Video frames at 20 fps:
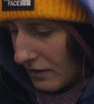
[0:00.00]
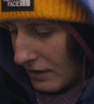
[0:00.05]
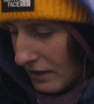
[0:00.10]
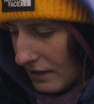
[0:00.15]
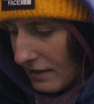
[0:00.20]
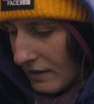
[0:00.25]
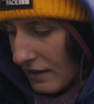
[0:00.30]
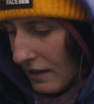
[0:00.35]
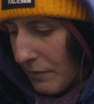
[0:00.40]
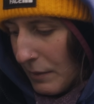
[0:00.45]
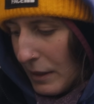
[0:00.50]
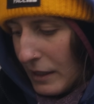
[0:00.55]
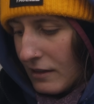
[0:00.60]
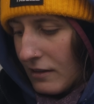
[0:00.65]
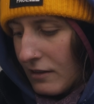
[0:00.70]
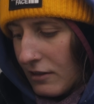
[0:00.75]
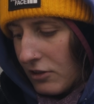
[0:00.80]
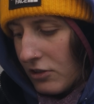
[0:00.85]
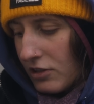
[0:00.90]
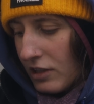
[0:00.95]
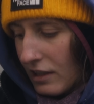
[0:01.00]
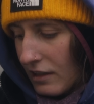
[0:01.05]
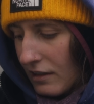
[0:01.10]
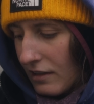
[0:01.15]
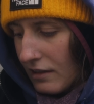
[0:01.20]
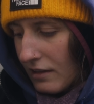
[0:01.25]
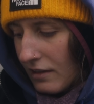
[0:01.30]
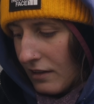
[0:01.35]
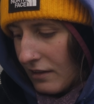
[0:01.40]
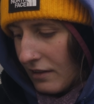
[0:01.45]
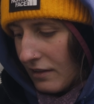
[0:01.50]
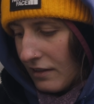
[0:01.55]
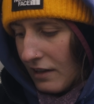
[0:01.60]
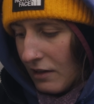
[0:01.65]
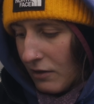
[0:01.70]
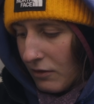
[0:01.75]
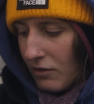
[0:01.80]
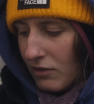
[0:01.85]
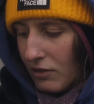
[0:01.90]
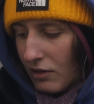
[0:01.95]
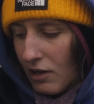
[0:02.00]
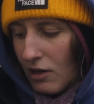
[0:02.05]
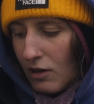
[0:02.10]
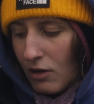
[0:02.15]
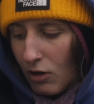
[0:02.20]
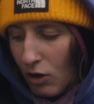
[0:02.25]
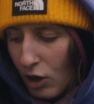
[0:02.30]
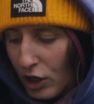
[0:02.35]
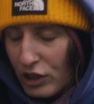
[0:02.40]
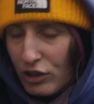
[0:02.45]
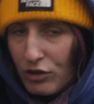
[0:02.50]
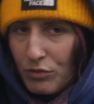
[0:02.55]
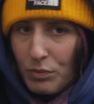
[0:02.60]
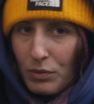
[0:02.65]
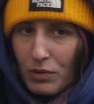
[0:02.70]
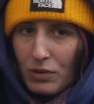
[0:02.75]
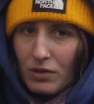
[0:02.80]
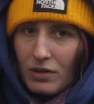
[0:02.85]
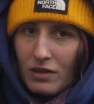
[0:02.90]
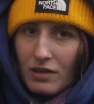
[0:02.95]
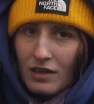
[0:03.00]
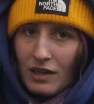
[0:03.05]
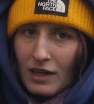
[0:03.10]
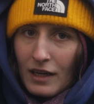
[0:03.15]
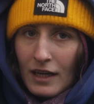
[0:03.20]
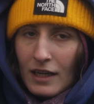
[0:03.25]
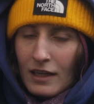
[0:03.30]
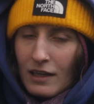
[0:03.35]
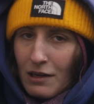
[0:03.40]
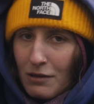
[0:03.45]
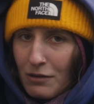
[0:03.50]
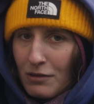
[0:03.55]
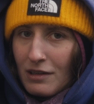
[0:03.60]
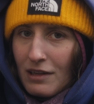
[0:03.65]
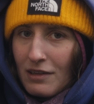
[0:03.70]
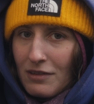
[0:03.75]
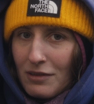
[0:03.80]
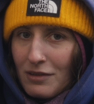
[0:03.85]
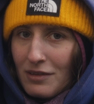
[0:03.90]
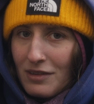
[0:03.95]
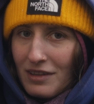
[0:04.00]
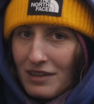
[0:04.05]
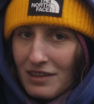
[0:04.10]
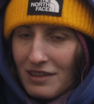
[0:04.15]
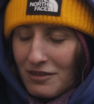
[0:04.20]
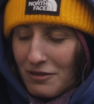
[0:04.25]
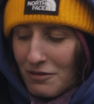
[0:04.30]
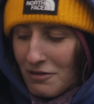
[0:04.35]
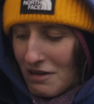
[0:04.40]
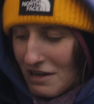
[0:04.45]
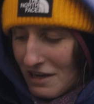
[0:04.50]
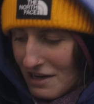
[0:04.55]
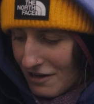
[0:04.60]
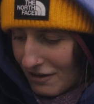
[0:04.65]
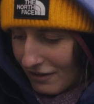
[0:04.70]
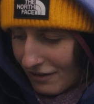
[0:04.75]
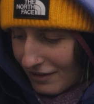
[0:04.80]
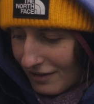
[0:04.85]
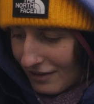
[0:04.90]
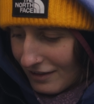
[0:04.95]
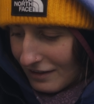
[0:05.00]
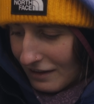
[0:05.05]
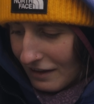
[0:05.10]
Und das sind ja mehrere Schichten. Das ist ja unser Holzboden, darunter ist unsere Isolierung.